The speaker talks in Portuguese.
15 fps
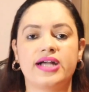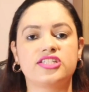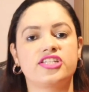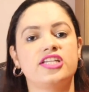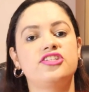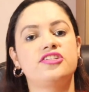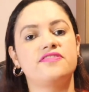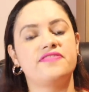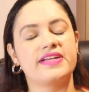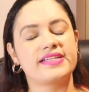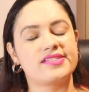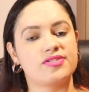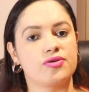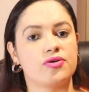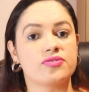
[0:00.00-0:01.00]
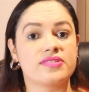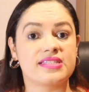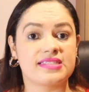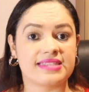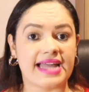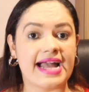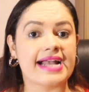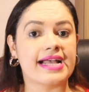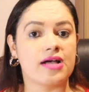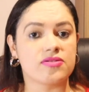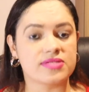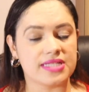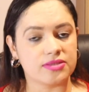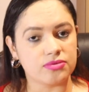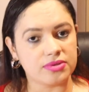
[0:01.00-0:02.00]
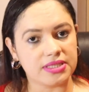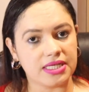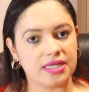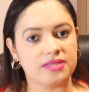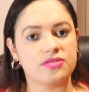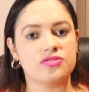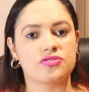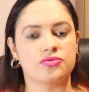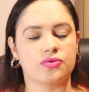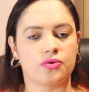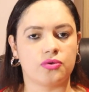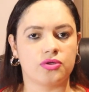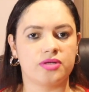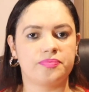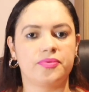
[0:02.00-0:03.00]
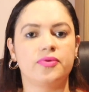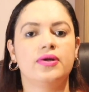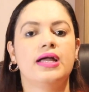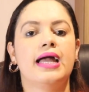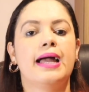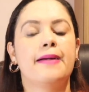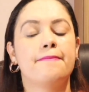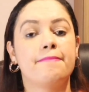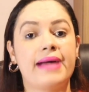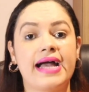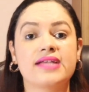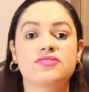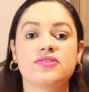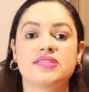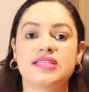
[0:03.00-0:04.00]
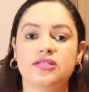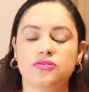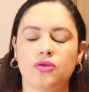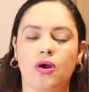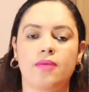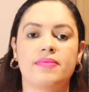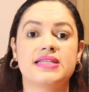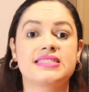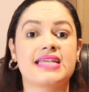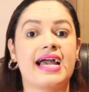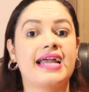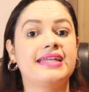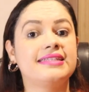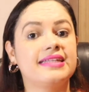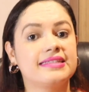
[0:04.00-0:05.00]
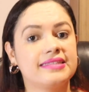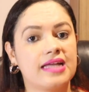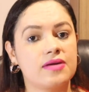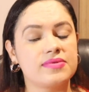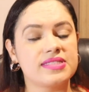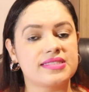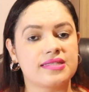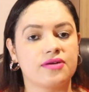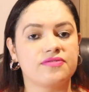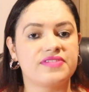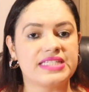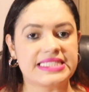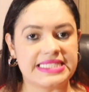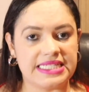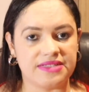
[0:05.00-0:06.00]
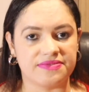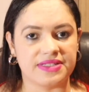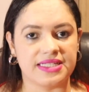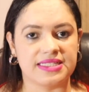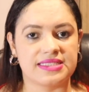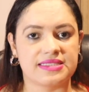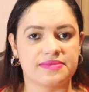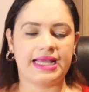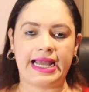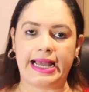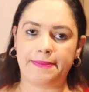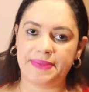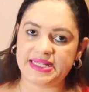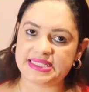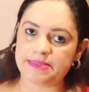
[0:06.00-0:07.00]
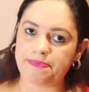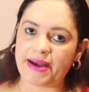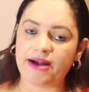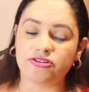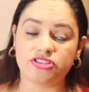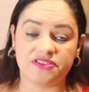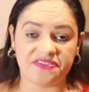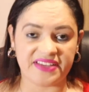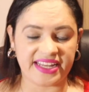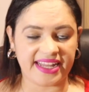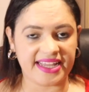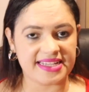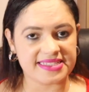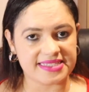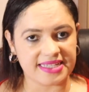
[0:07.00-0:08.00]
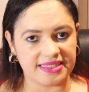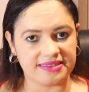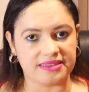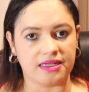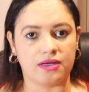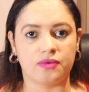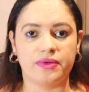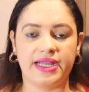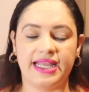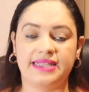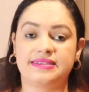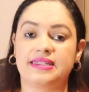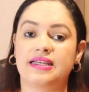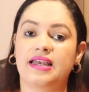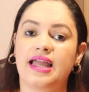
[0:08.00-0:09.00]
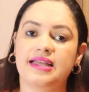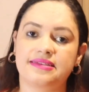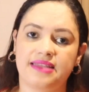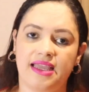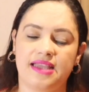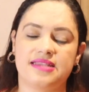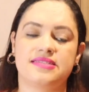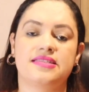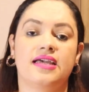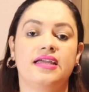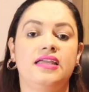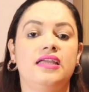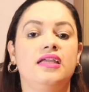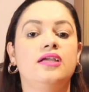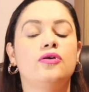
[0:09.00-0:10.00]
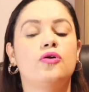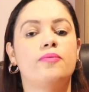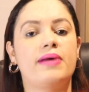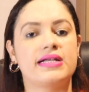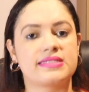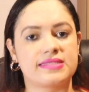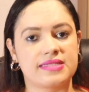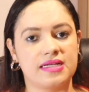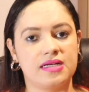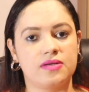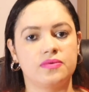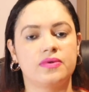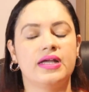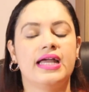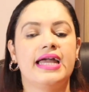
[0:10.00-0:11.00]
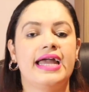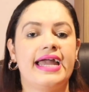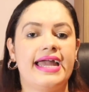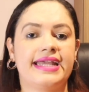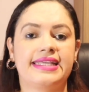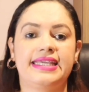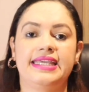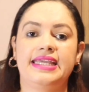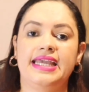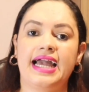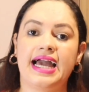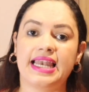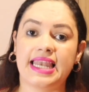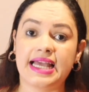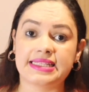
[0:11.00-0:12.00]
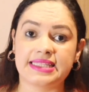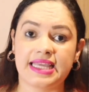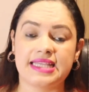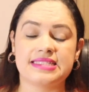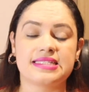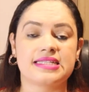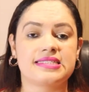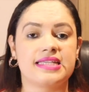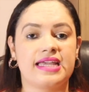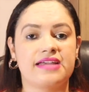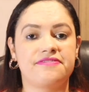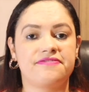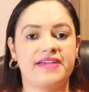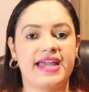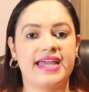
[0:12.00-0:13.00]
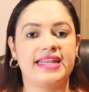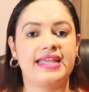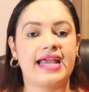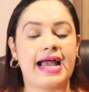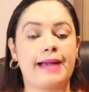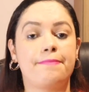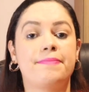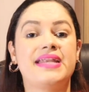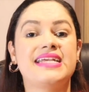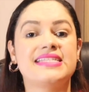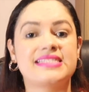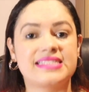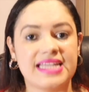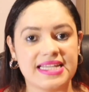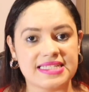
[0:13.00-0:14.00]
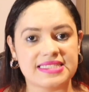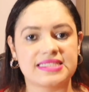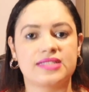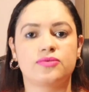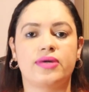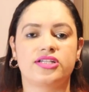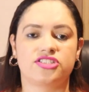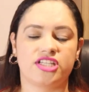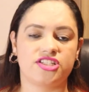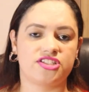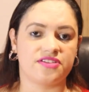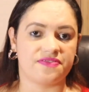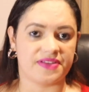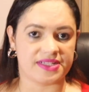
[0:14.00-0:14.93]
o agente infeccioso está causando danos no corpo, mas os sintomas ainda não estão visíveis. A principal diferença, então, entre latência e incubação é que a latência se refere à presença do agente